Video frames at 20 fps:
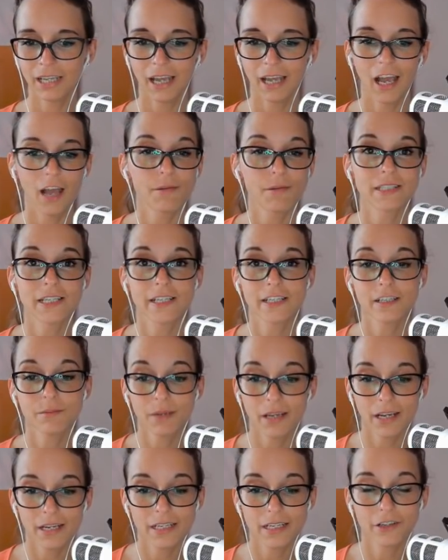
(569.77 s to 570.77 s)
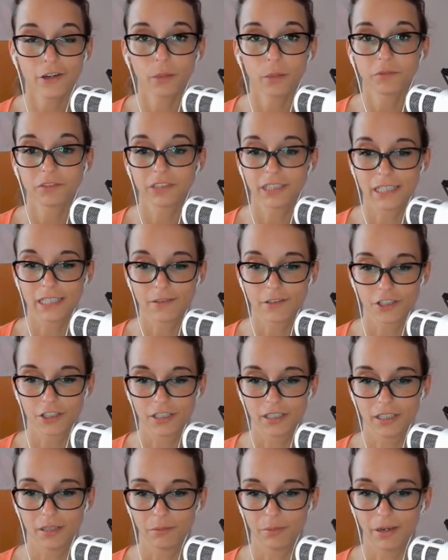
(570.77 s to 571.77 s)
Aber es hat immerhin den Kopf nicht
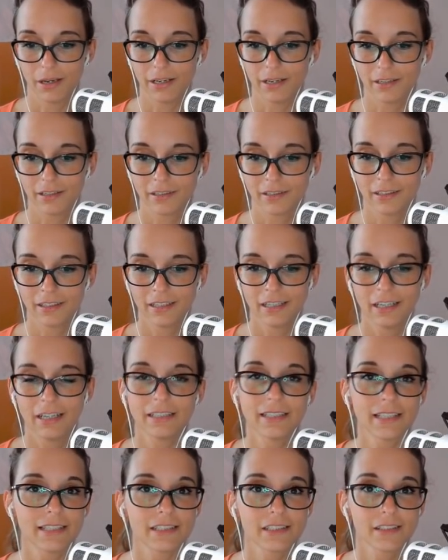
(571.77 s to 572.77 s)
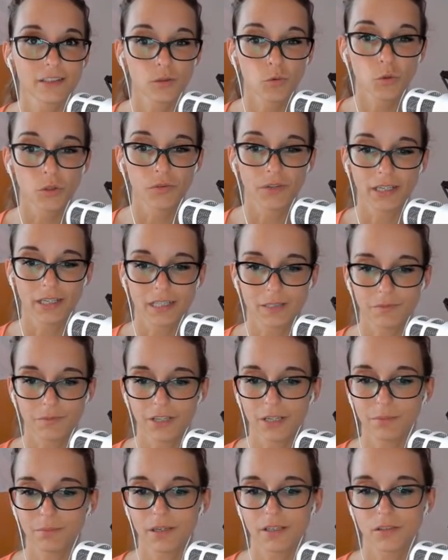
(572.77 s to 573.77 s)
zwischen den Beinen. Das ist gut, wenn das
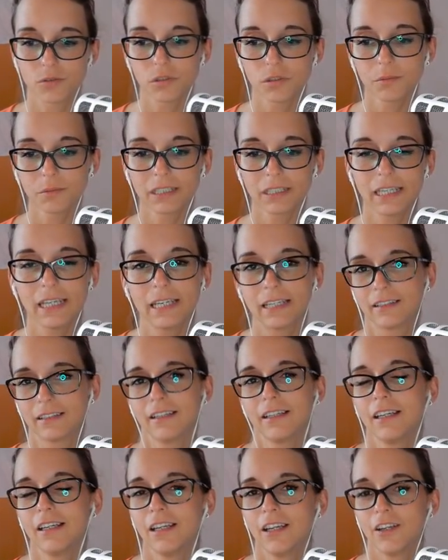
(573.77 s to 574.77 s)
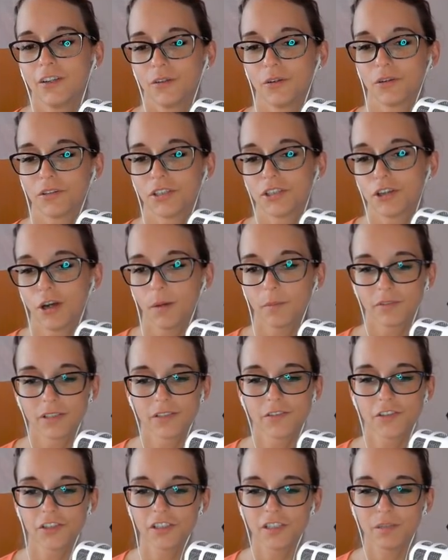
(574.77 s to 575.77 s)
Pferd bei so einem Kick noch den Kopf
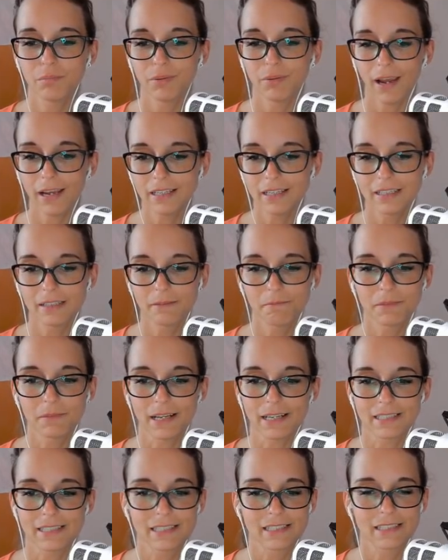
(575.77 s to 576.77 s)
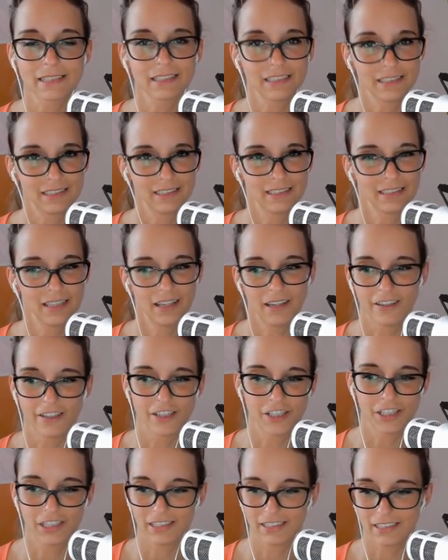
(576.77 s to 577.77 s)
zwischen die Beine nimmt, das ist richtig
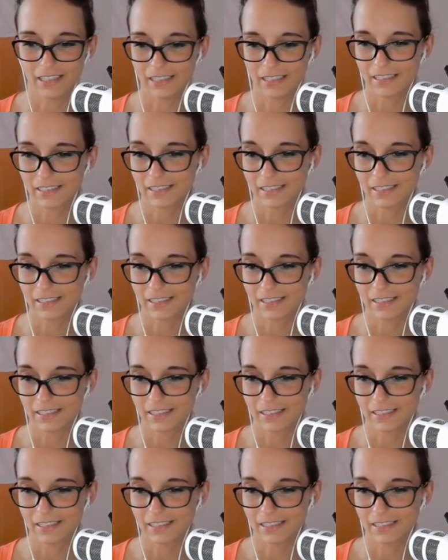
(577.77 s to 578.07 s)
arschig, das